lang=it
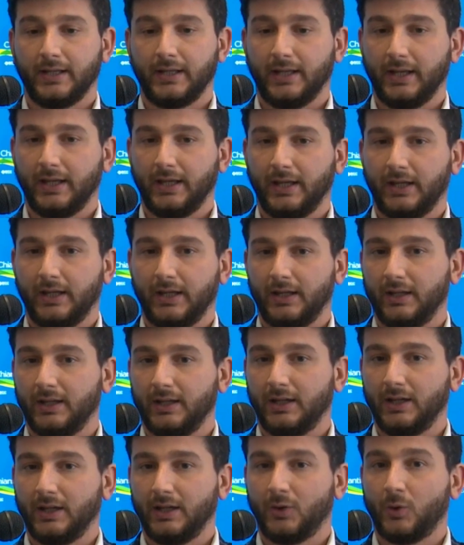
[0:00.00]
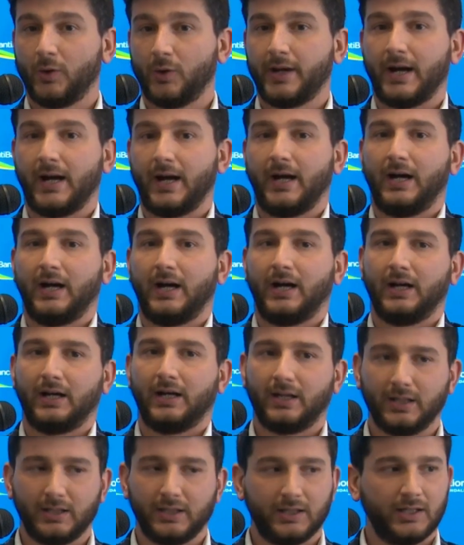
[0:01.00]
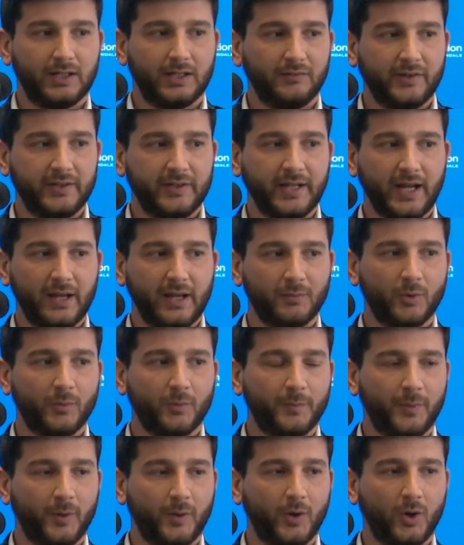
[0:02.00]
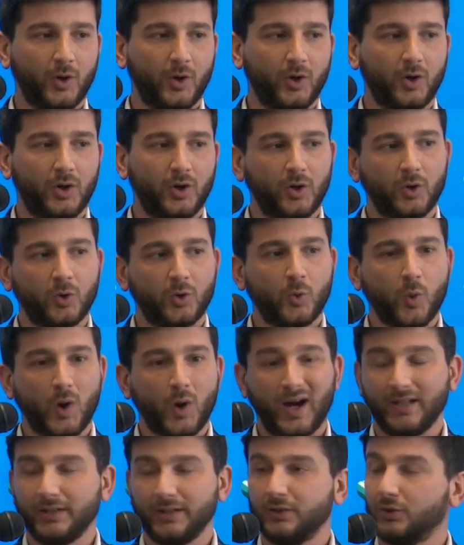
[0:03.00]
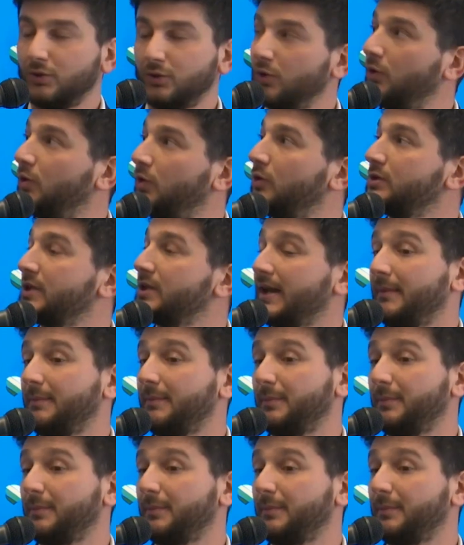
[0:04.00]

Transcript: e ora vedremo un po' quando sarà